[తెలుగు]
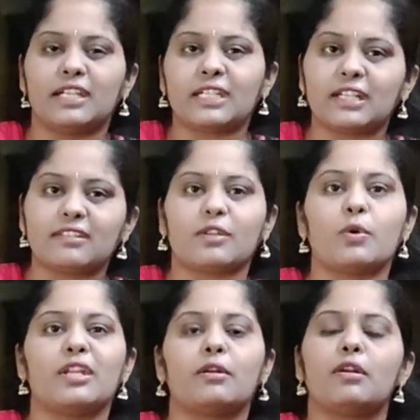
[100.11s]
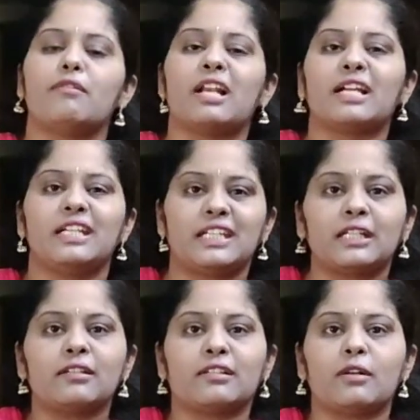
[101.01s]
డిటీడీసీ కొరియర్ ఉన్న వాళ్ళకి
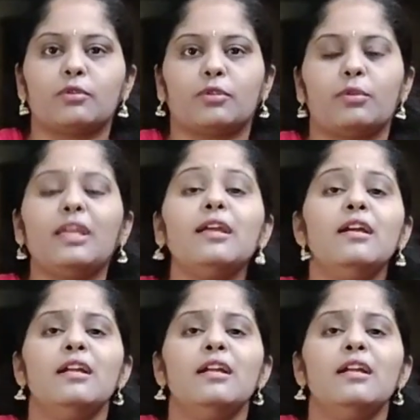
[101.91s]
డిటీడీసీ లో వస్తుంది